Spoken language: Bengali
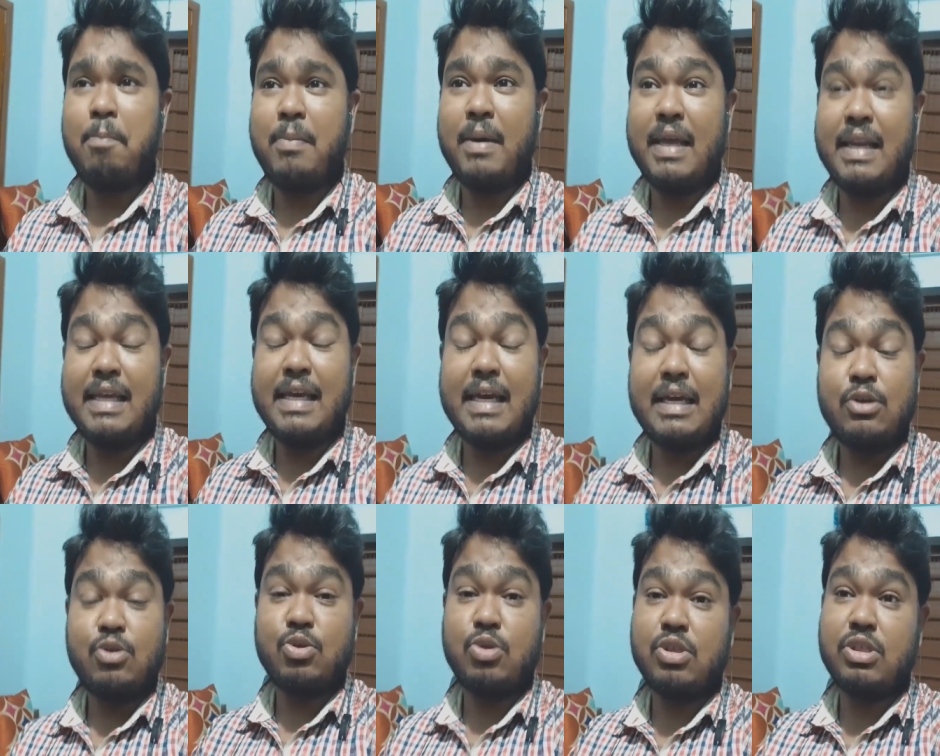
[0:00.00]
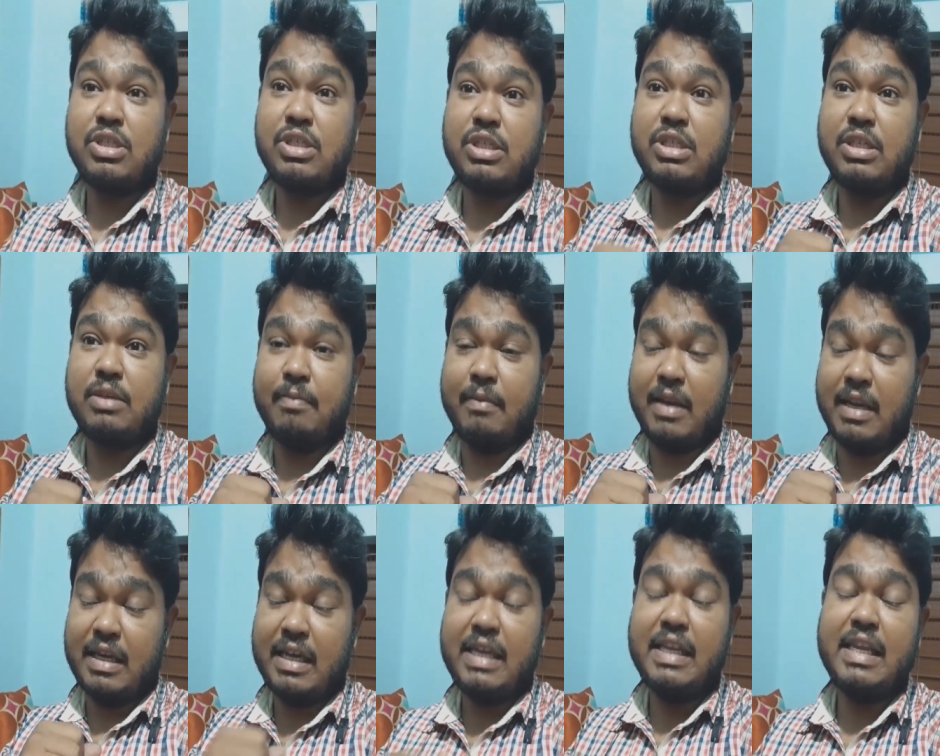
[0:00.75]
বেরিয়ে কিছু
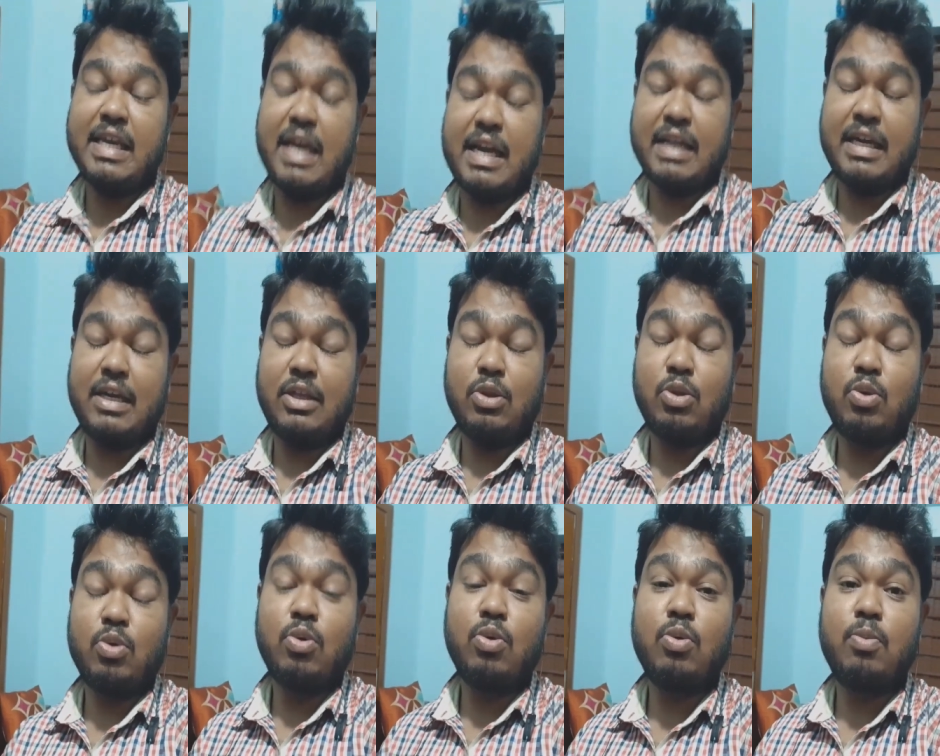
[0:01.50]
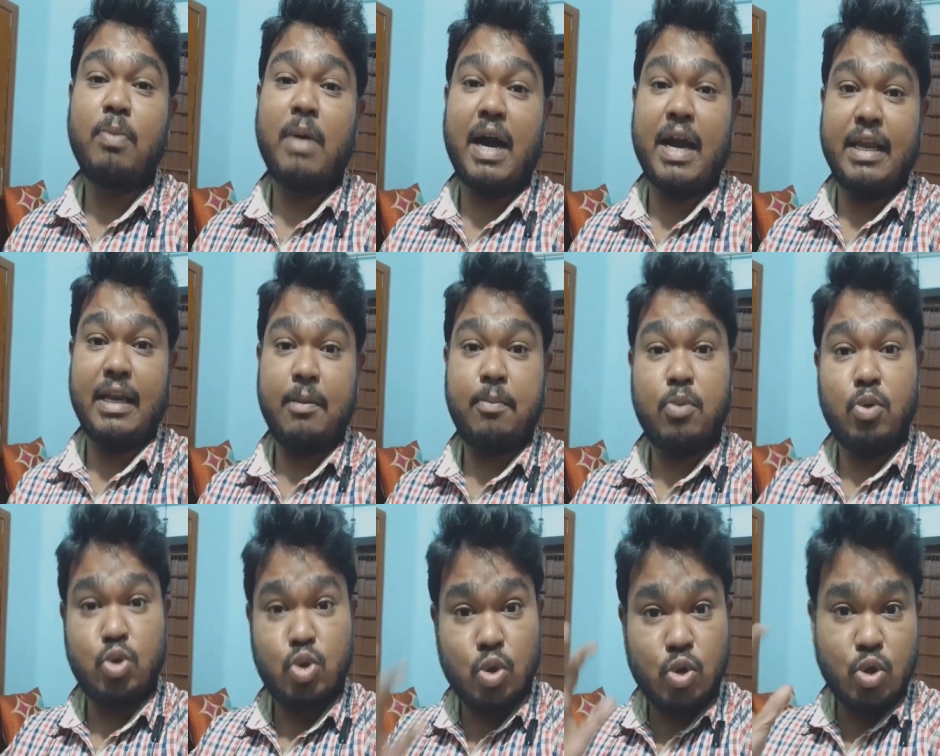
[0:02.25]
মানে কিনে আনি কিন্তু বাইরে
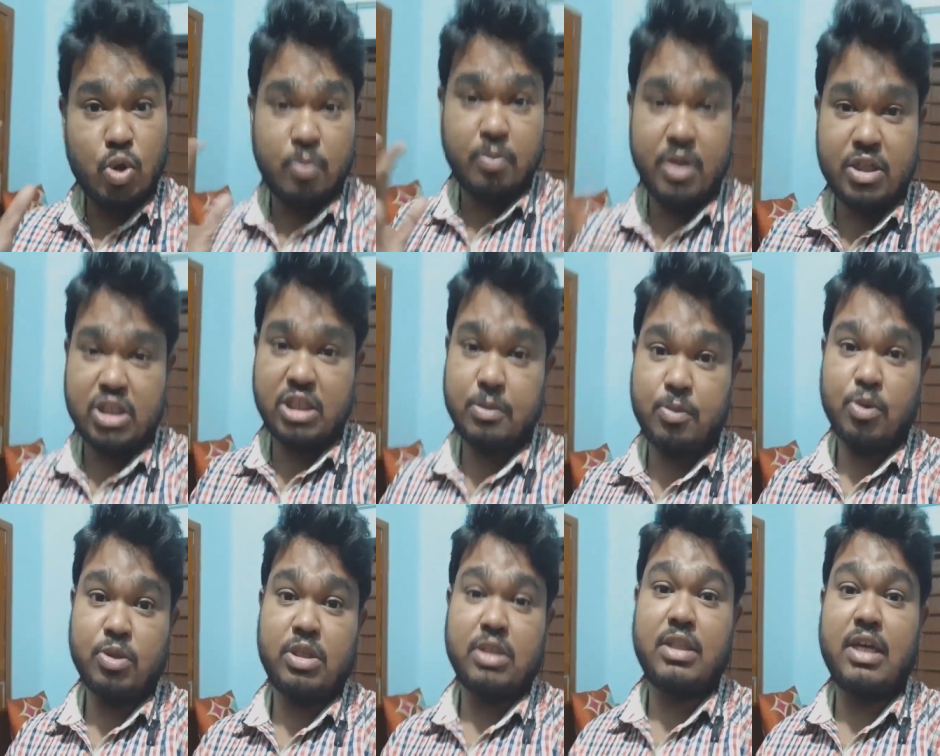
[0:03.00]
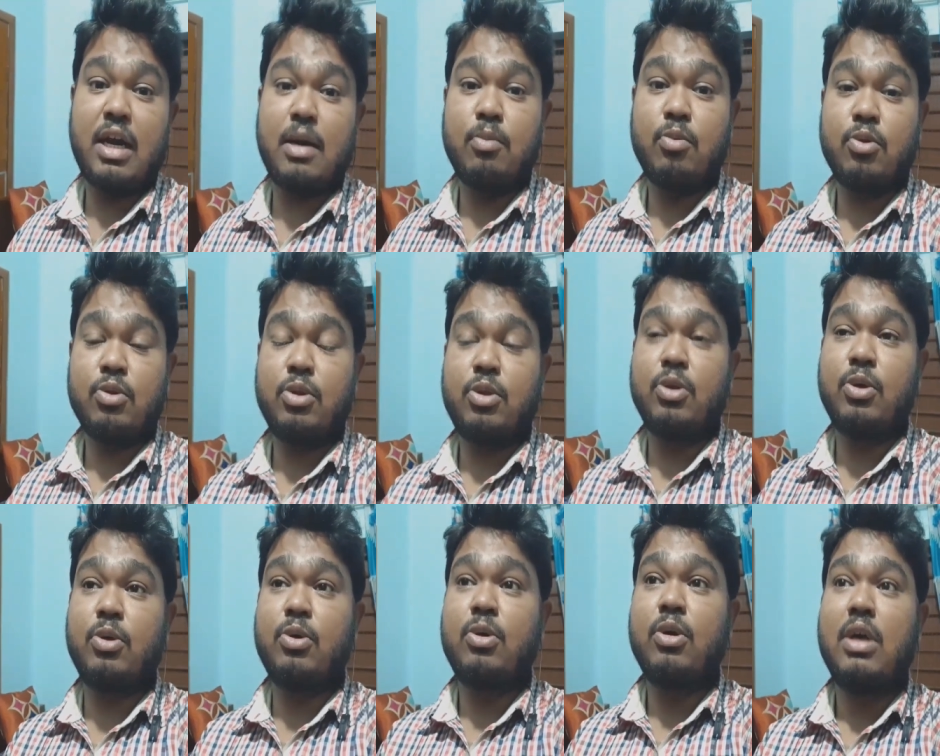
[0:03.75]
প্রচণ্ড বৃষ্টি পড়ছে তার
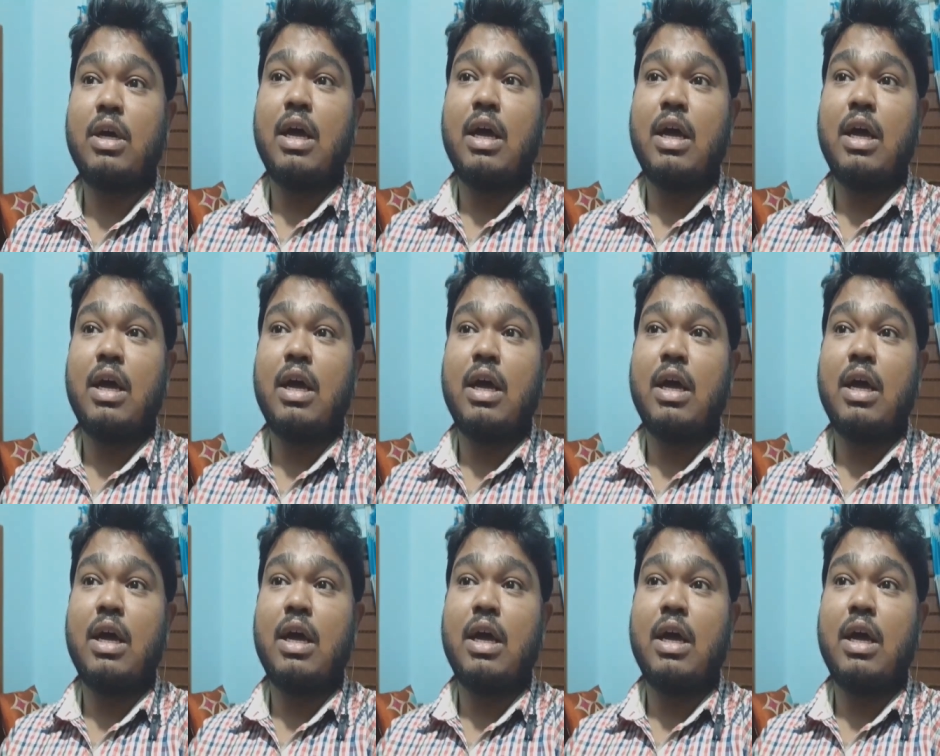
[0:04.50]
মধ্যেও